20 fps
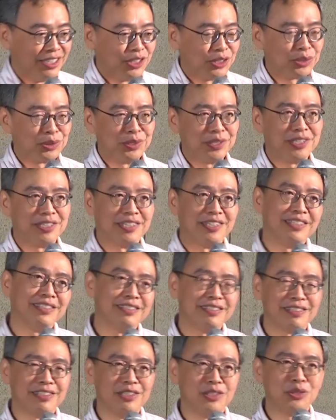所以呢，
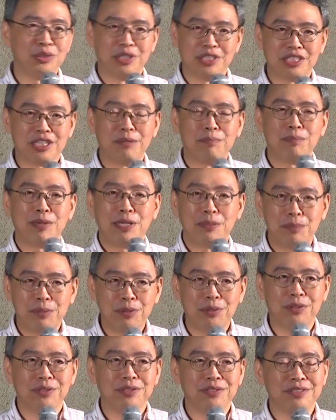这个学生被
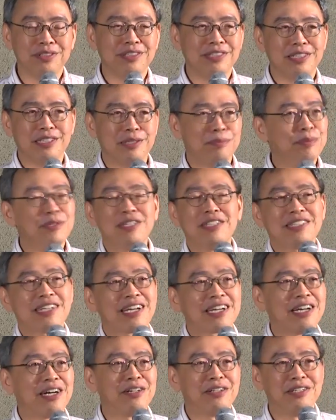迫就是你，你不能
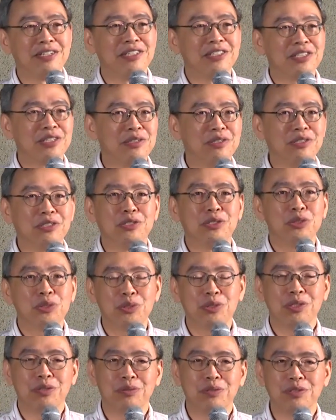在高二的时候你就
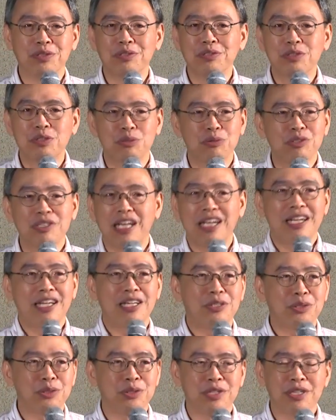选我就是读人
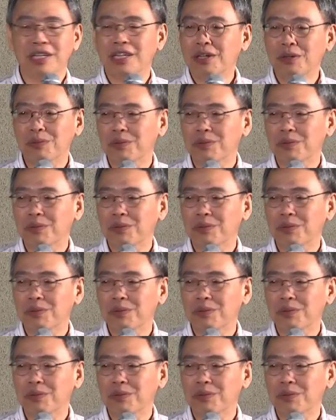类学，